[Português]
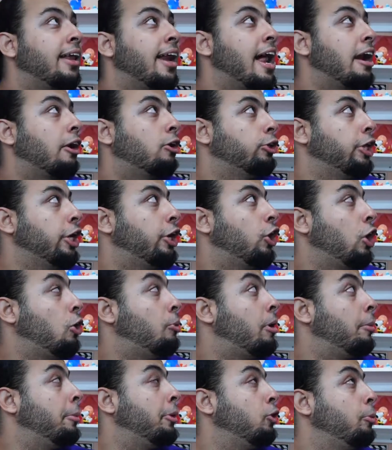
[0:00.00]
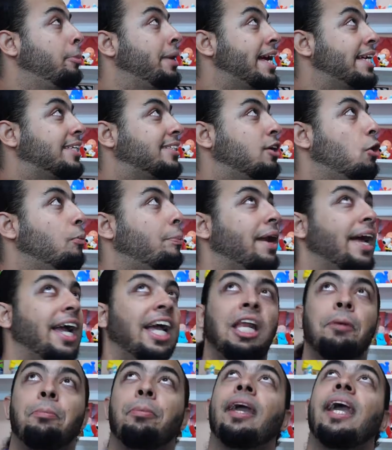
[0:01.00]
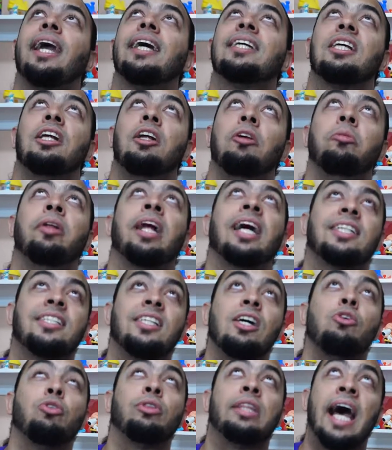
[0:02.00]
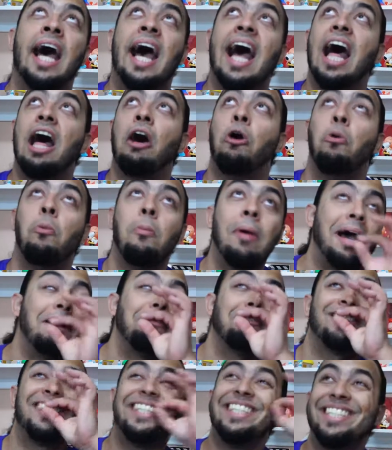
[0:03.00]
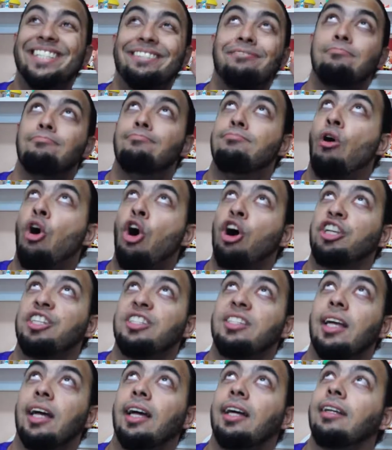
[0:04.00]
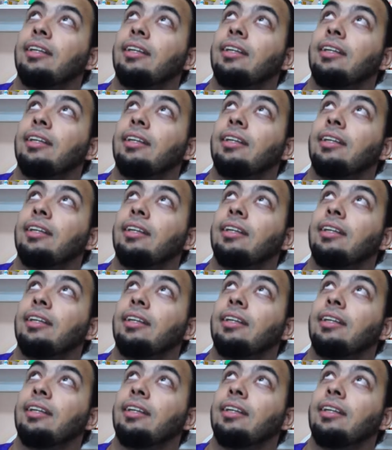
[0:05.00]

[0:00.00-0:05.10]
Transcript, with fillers: Claro que eu tenho que arrumar uma iluminação pra ele, porque essa iluminação tá uma bosta.